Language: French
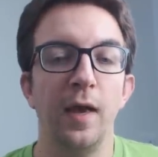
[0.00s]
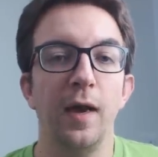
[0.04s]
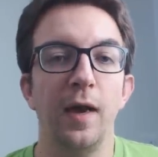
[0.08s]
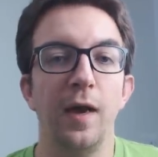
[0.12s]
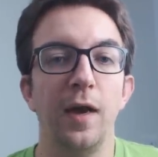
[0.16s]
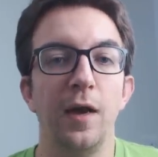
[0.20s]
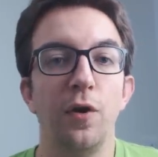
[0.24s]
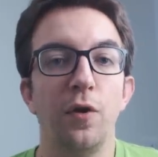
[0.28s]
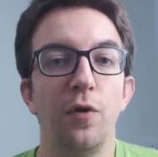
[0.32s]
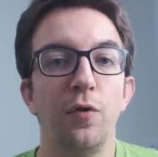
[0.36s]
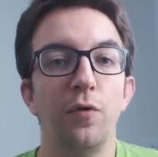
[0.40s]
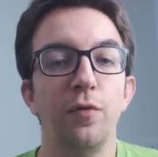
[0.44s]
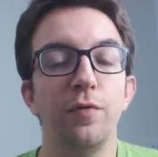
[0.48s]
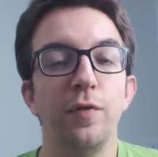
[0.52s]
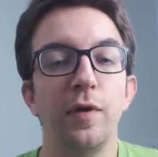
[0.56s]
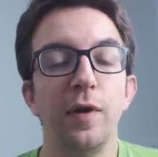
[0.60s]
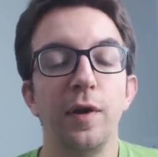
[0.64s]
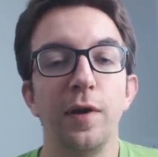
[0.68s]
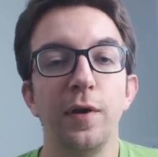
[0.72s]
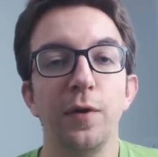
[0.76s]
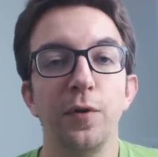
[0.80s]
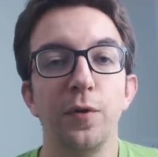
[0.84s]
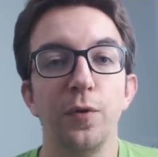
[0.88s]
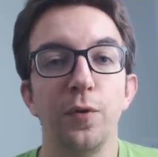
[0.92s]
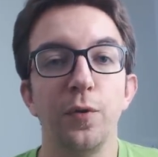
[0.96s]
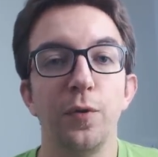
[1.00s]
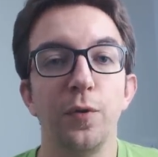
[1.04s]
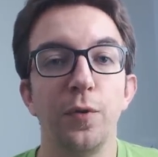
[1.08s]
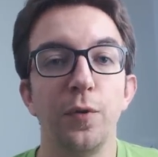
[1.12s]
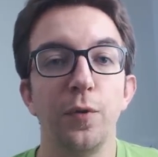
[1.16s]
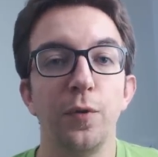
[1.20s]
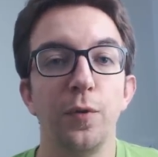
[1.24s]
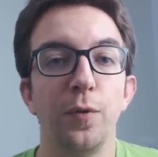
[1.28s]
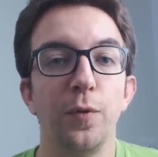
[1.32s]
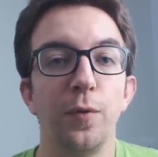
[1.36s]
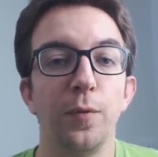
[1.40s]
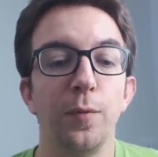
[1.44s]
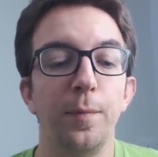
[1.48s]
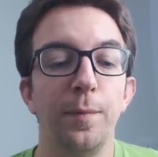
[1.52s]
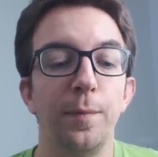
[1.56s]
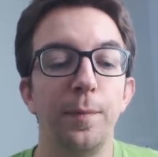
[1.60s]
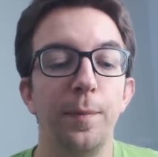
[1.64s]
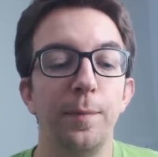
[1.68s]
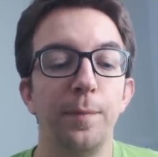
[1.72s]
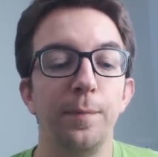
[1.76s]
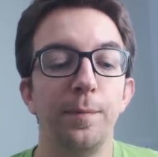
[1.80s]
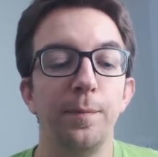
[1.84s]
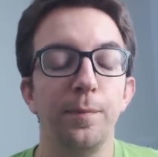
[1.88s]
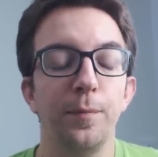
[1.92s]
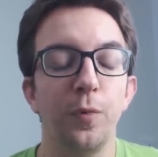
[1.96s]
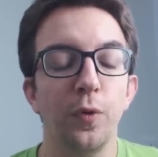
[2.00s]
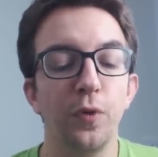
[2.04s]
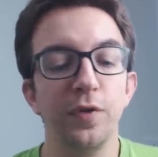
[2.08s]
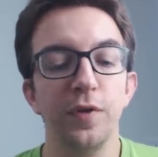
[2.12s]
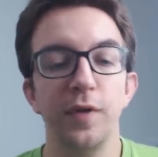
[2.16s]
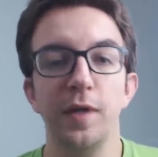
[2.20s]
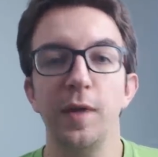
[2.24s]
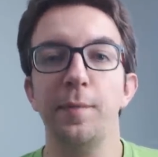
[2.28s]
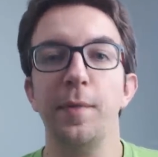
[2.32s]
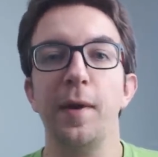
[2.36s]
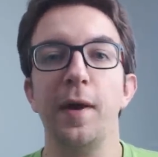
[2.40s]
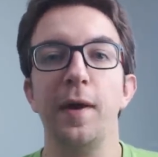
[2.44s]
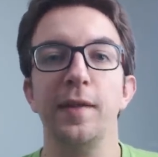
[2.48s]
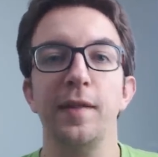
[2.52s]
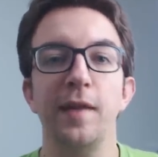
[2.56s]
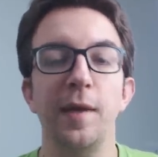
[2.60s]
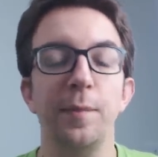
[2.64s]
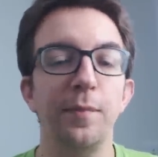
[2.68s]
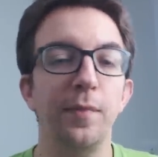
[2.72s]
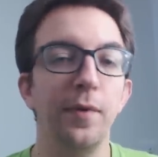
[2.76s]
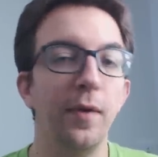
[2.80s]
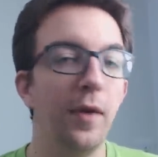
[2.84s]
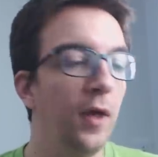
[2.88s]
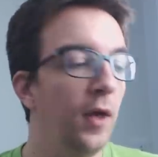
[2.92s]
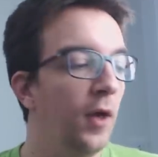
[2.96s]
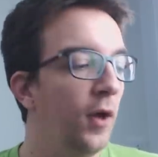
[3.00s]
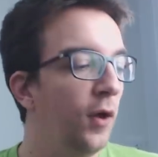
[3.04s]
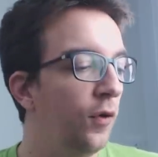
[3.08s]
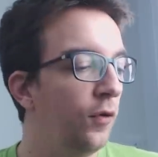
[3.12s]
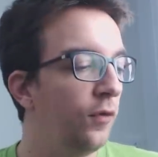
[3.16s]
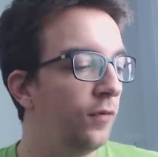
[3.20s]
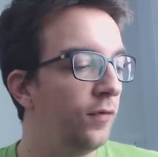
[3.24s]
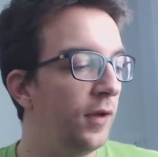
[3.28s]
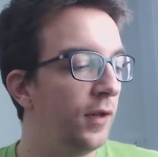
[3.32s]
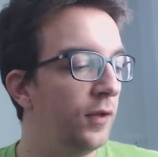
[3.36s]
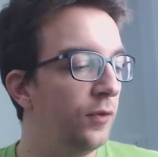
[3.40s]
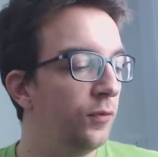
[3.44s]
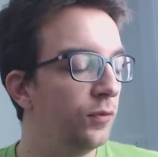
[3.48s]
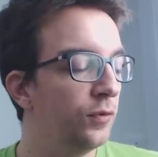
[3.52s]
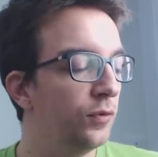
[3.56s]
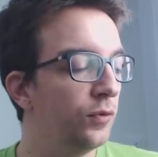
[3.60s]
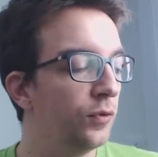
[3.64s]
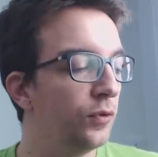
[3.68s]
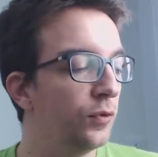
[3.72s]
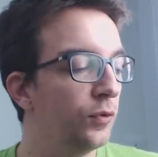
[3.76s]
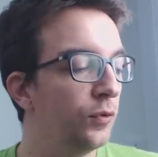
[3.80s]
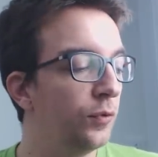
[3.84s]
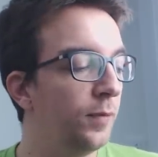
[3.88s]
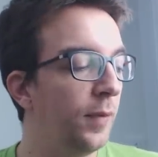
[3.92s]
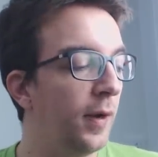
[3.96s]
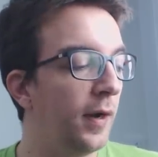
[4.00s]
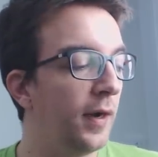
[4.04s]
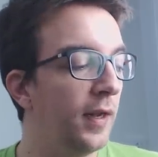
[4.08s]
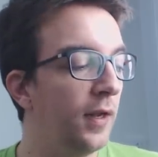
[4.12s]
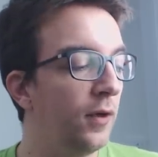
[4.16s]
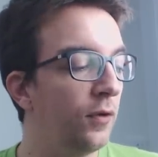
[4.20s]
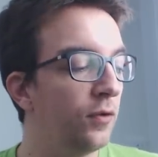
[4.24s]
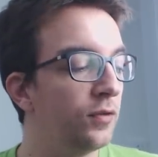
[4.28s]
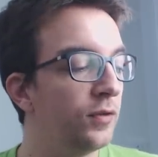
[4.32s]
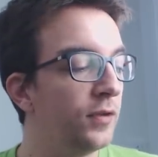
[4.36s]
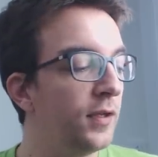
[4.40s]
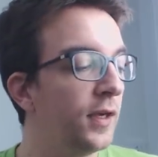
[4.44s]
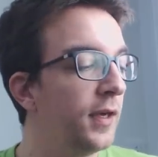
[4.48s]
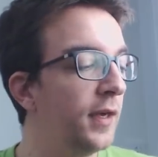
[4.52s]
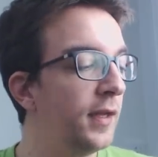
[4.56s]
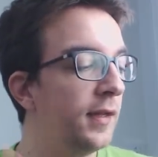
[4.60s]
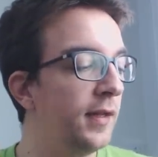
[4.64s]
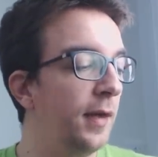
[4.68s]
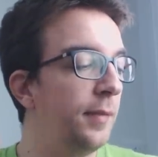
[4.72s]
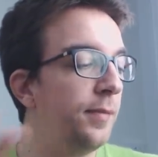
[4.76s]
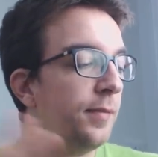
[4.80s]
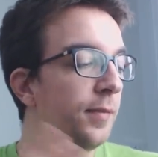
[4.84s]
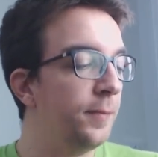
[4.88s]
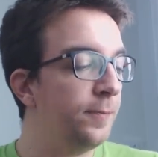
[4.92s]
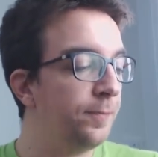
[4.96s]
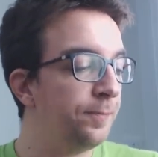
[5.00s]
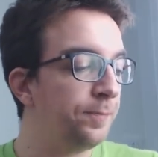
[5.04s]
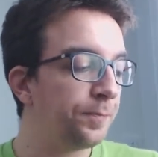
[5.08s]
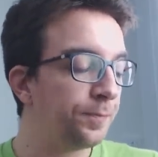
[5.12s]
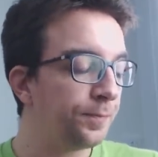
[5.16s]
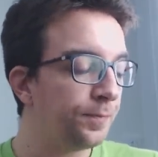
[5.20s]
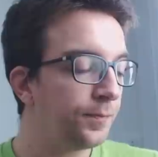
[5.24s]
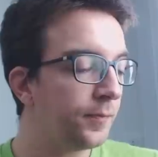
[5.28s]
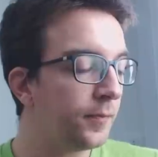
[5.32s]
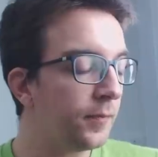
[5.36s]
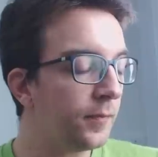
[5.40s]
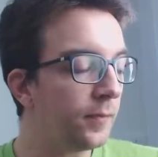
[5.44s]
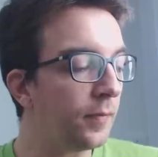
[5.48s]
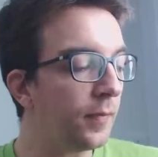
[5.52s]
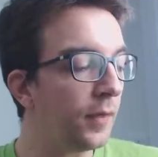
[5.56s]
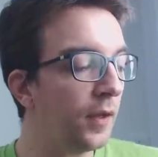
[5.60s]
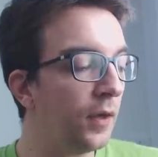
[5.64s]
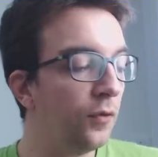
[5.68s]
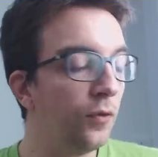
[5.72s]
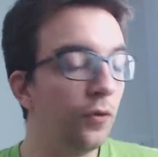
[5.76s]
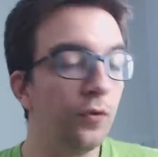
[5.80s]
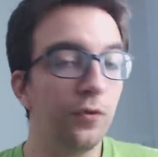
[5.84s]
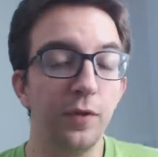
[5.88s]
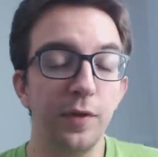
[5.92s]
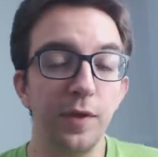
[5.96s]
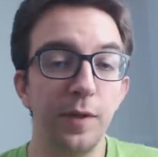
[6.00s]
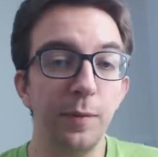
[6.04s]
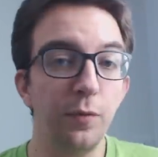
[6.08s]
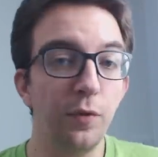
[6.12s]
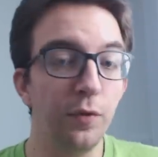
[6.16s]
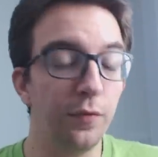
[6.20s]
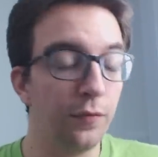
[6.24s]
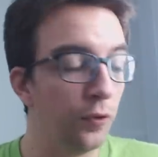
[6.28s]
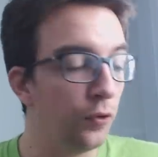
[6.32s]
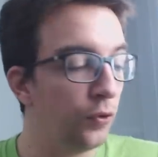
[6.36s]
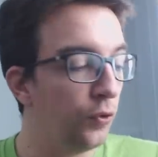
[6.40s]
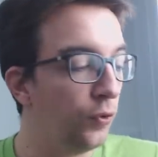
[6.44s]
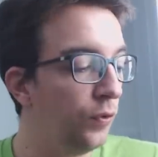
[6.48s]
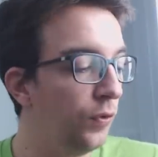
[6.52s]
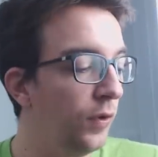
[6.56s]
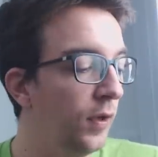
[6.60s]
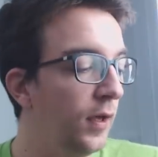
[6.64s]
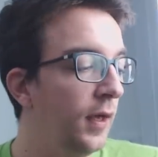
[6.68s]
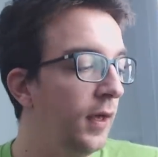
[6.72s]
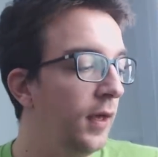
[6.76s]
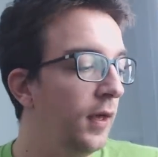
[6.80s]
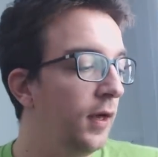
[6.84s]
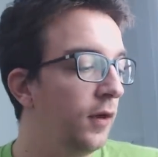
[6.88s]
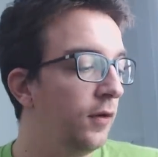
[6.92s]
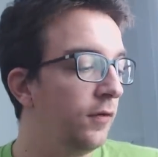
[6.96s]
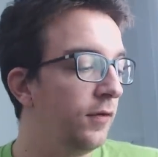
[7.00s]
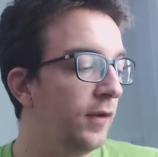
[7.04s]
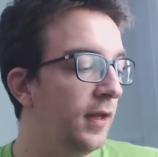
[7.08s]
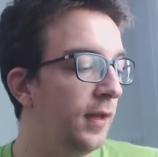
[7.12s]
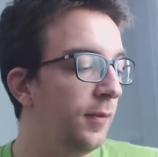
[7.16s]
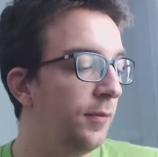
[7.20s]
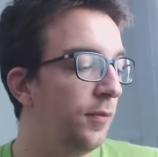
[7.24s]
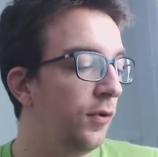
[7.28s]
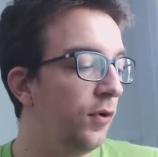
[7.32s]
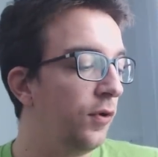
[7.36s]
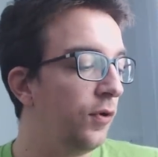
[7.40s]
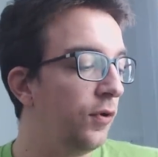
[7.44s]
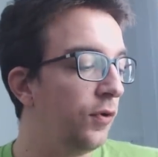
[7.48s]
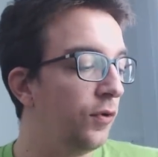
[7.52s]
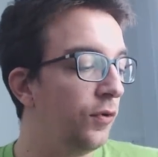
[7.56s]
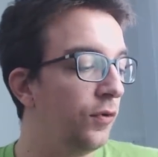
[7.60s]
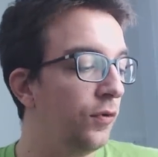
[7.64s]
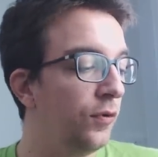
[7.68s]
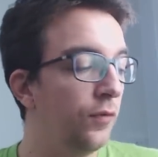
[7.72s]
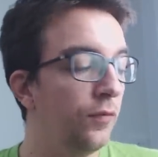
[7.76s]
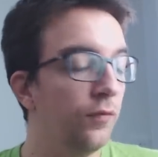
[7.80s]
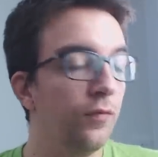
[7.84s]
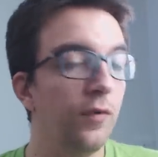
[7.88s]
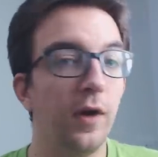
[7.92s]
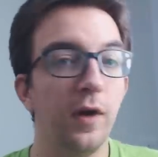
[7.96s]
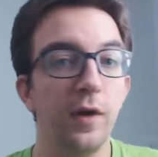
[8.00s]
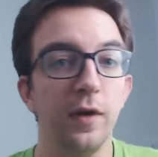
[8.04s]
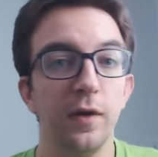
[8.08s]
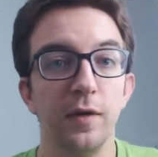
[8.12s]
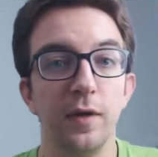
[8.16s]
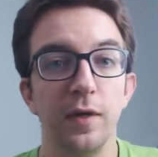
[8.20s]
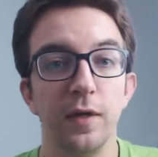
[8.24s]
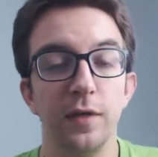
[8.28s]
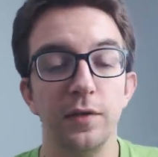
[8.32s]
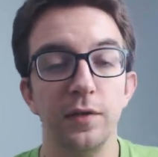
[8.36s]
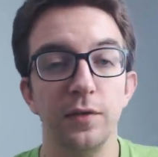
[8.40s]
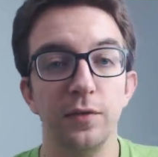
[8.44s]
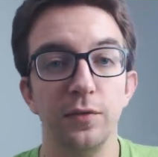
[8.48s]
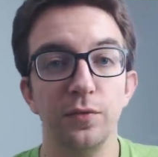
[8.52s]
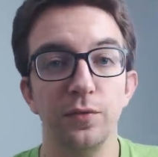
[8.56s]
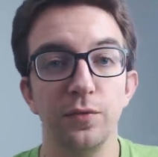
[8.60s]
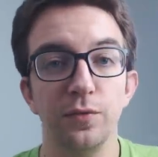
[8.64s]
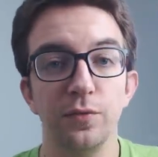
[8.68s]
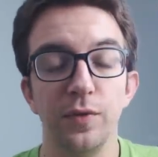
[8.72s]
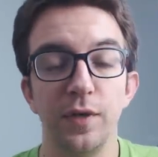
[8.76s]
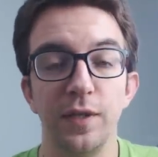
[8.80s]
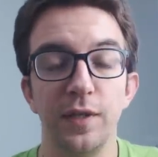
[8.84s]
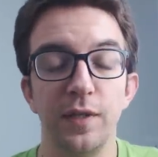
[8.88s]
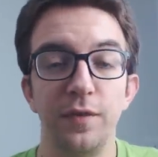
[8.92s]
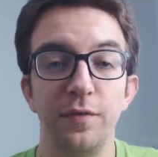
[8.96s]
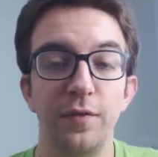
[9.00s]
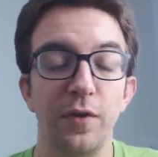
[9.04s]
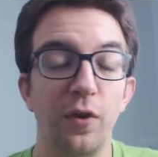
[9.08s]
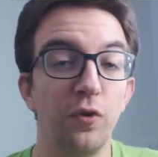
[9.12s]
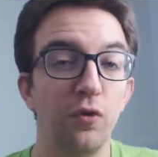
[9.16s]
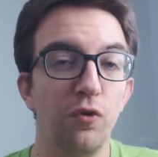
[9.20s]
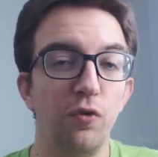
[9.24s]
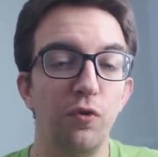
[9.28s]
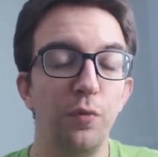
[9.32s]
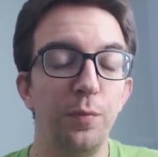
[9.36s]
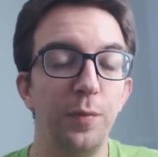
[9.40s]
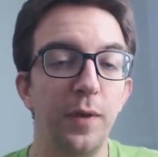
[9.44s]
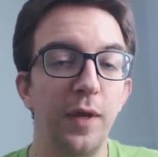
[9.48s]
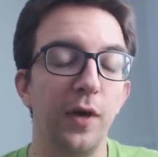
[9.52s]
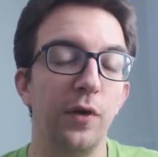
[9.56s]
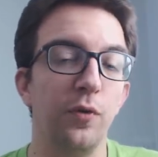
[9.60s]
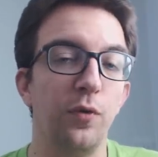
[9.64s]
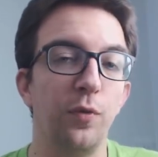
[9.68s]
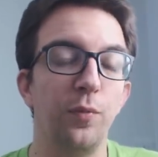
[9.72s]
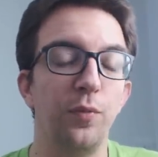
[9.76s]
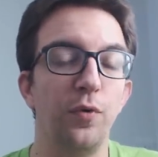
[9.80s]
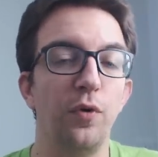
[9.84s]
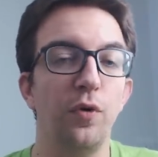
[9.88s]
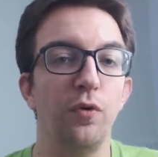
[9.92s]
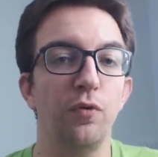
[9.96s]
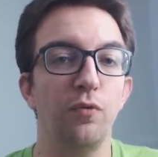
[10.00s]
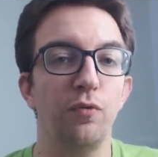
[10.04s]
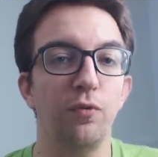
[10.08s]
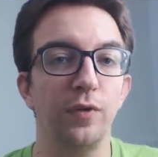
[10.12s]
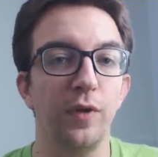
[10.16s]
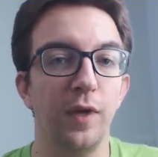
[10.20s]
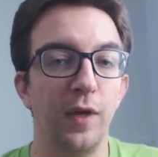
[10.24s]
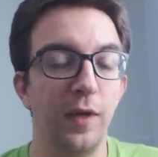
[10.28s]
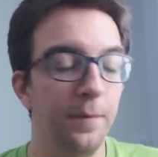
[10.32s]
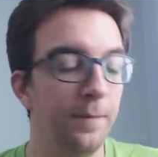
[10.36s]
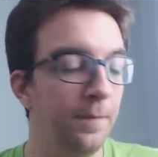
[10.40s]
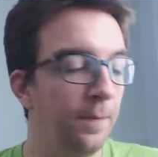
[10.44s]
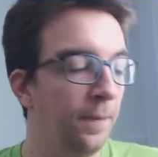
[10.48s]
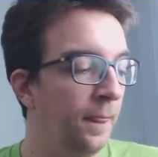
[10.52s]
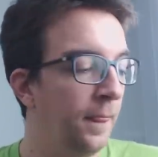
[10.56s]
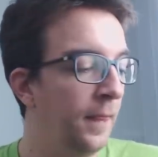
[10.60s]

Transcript: Alors, on va euh, procéder par étapes. On va donc euh, parler en 5 étapes de ce type de photo. On va d'abord voir quelles sont les différentes lumières qu'on peut rencontrer.